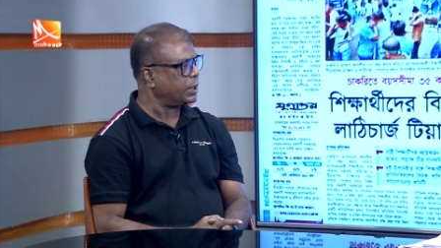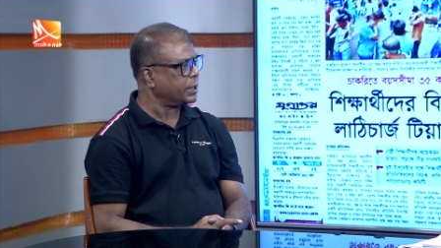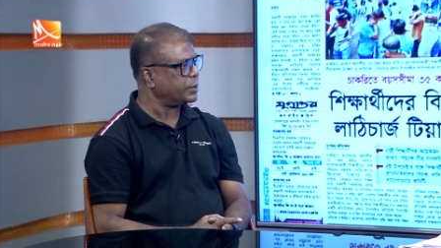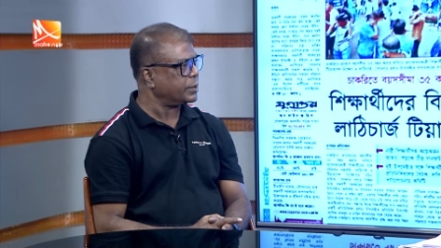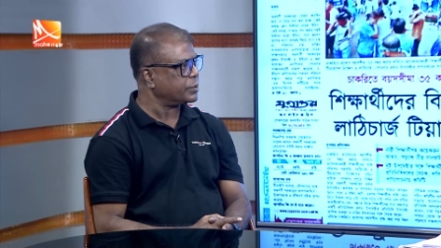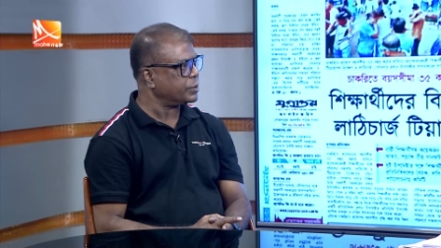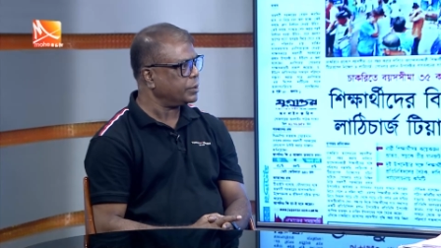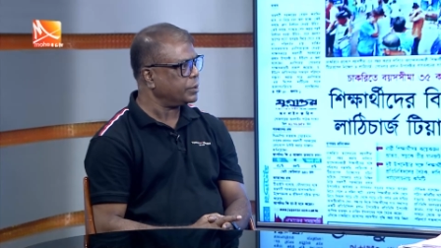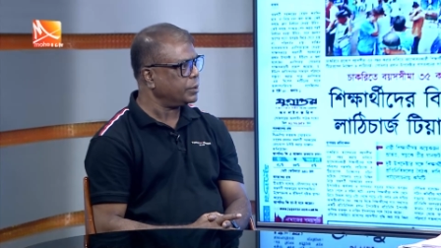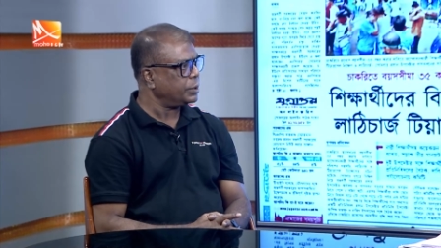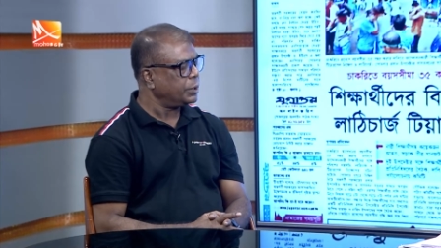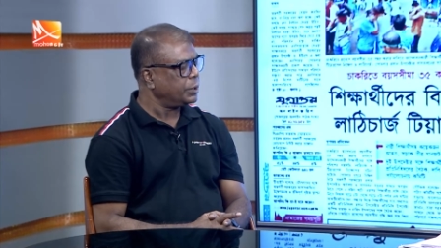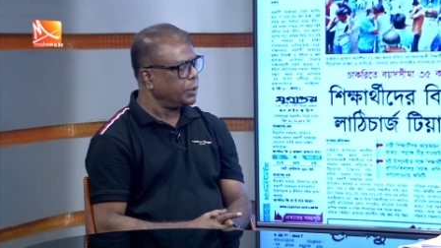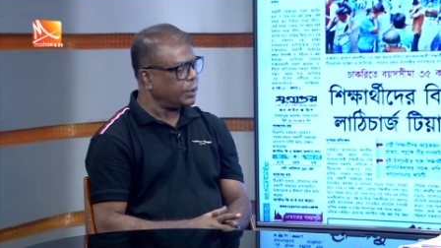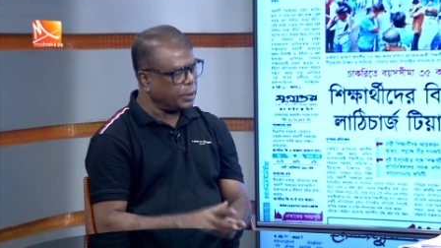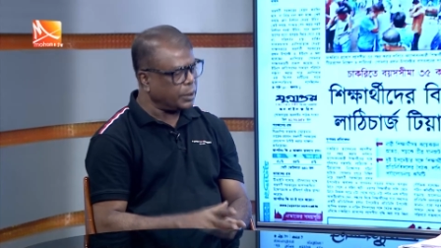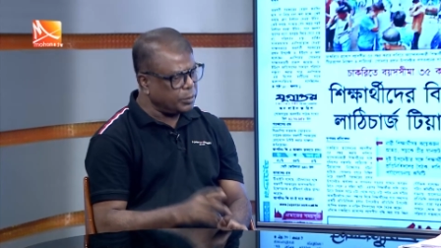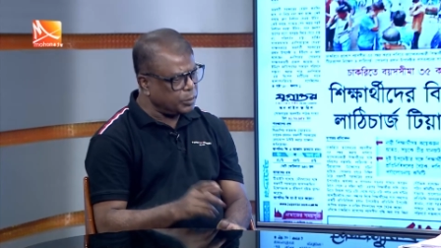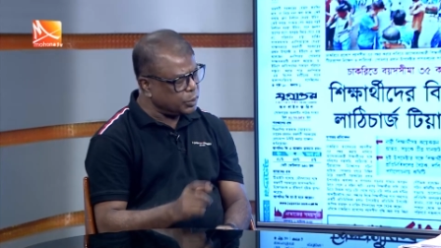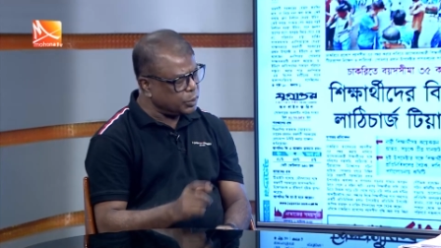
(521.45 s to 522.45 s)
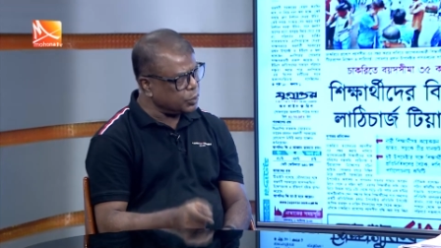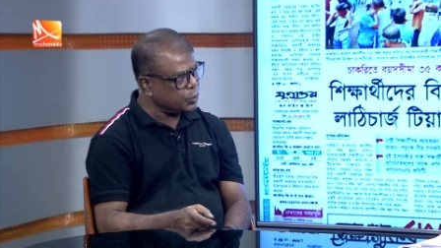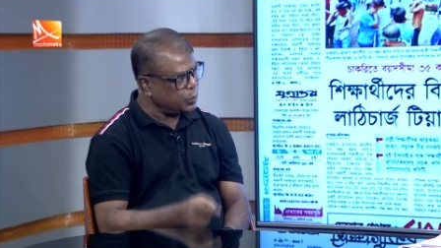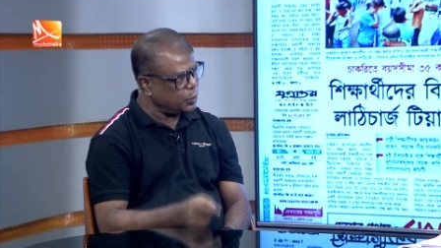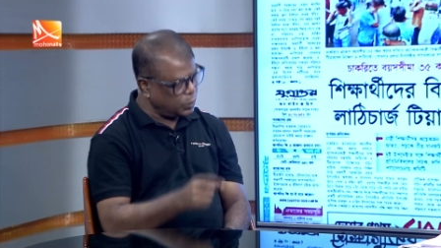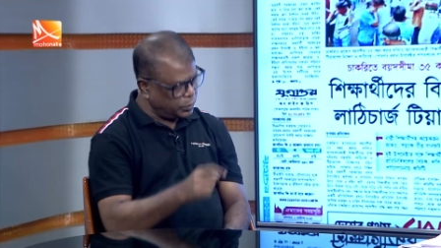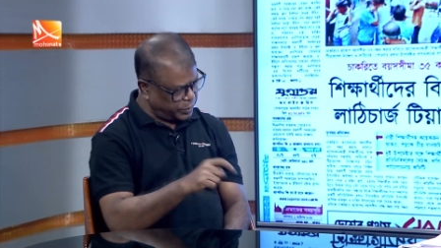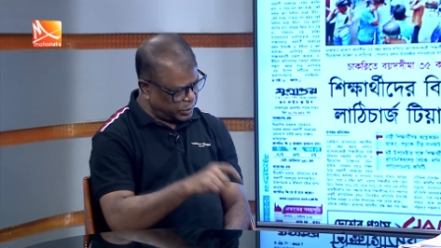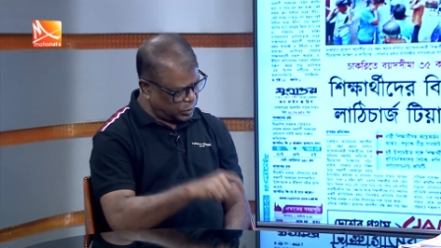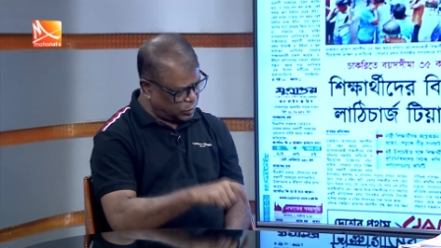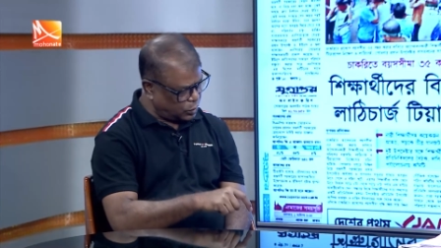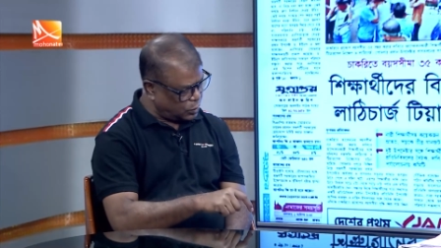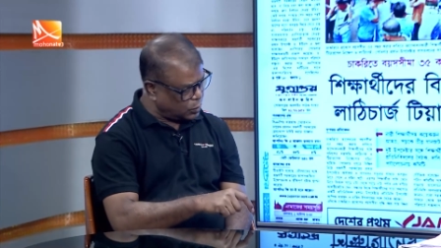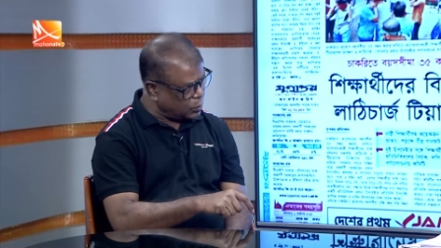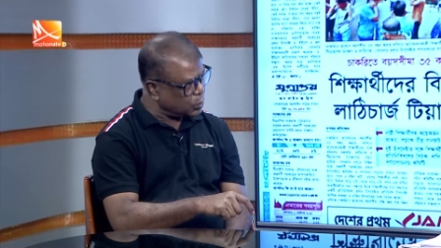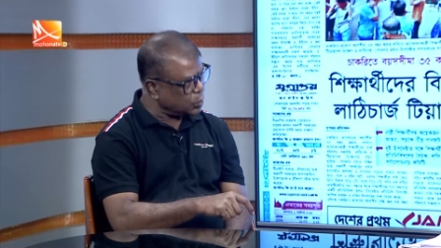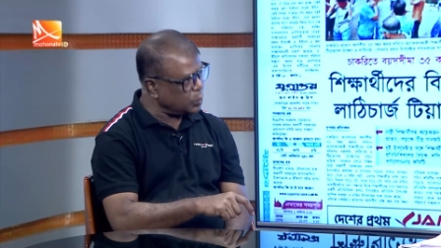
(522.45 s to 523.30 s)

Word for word: মারা গেছেন এর মধ্যে শুধুমাত্র